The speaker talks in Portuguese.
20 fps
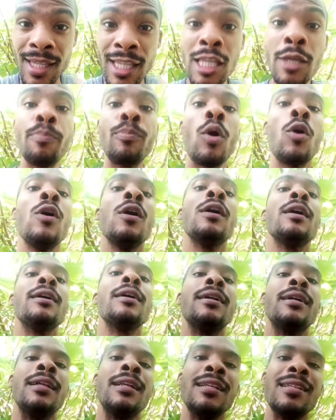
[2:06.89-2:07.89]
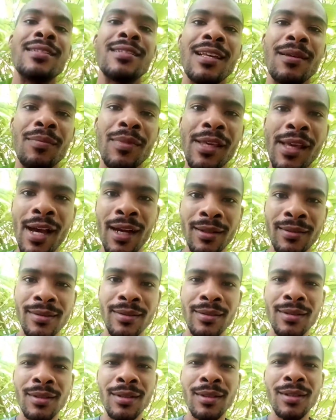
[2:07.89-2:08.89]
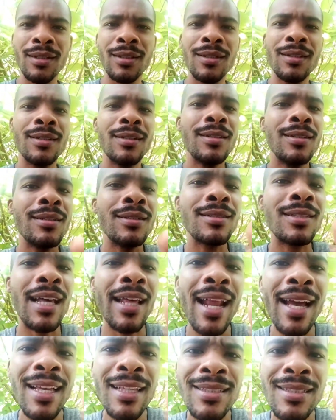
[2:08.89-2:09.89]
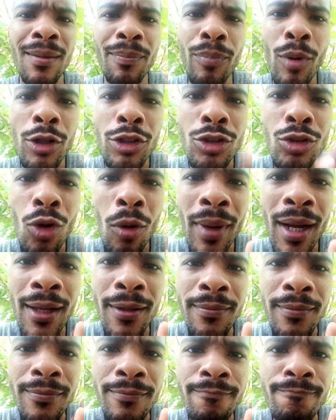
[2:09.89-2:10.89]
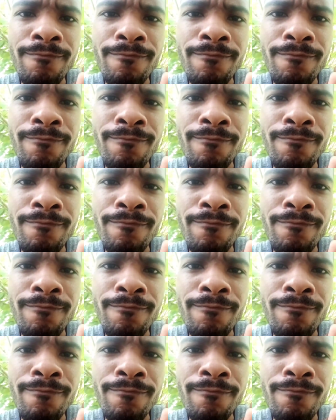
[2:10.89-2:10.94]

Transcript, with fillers: hipoglicemia? Será que se pode tomar?